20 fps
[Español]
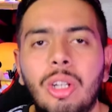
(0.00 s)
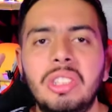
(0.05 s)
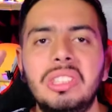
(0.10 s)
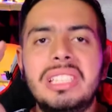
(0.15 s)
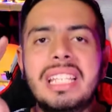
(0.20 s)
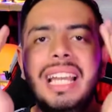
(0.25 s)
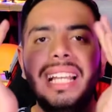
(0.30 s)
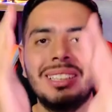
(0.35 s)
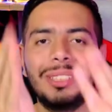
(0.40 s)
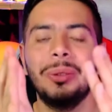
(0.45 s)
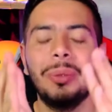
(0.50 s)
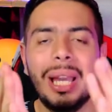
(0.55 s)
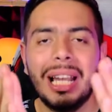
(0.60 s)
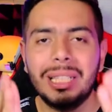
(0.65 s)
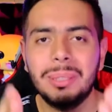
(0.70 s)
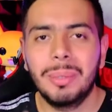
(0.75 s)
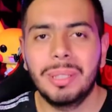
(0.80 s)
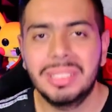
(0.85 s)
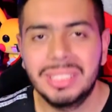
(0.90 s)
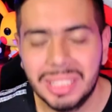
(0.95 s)
Consigan su
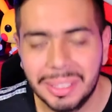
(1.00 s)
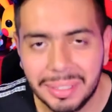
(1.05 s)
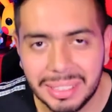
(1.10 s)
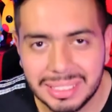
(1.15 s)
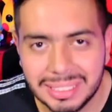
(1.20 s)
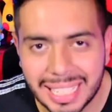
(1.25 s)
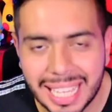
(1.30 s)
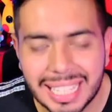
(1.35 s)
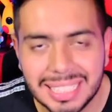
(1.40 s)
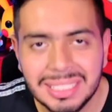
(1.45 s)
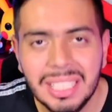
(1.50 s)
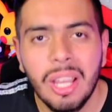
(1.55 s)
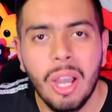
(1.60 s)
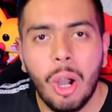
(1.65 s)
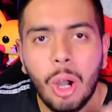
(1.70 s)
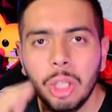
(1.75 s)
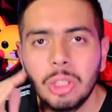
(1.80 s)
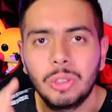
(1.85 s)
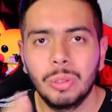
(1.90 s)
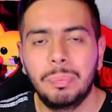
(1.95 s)
Xbox Series X
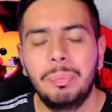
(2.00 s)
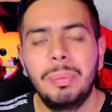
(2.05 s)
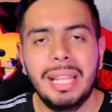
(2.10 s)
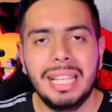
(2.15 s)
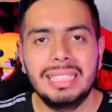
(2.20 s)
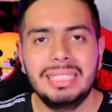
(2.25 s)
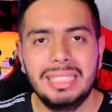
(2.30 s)
o su Play